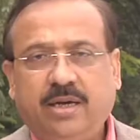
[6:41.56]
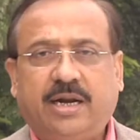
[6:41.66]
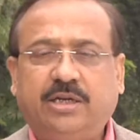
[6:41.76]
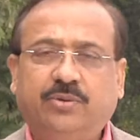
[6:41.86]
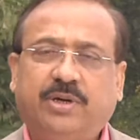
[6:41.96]

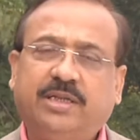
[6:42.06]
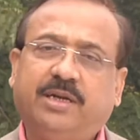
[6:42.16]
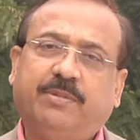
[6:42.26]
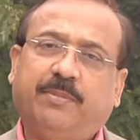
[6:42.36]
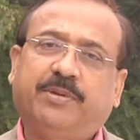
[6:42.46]
राजीव गांधी
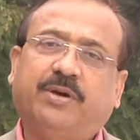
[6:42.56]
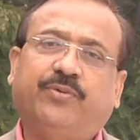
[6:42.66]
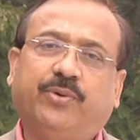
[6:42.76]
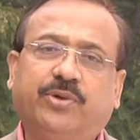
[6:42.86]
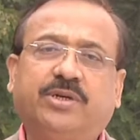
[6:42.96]
ने अपने पिता
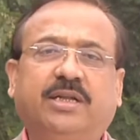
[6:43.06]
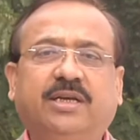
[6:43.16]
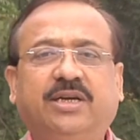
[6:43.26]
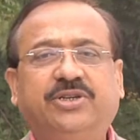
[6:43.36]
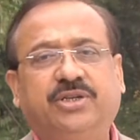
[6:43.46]
फिरोज गांधी
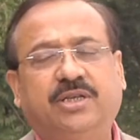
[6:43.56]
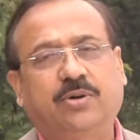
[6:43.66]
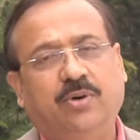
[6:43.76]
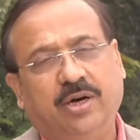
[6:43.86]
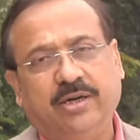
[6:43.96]
की चिता
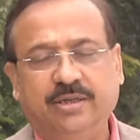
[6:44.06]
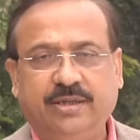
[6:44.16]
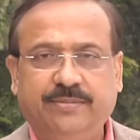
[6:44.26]
को अग्नि दी